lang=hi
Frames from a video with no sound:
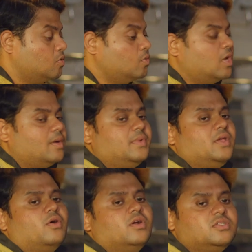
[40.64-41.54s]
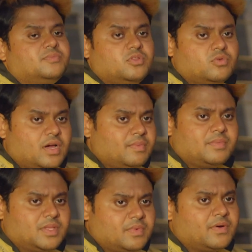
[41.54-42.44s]
तू ना अपने ऑर्डर्स मेरे दुकान
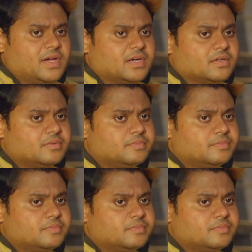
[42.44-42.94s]
में मत मंगवाया कर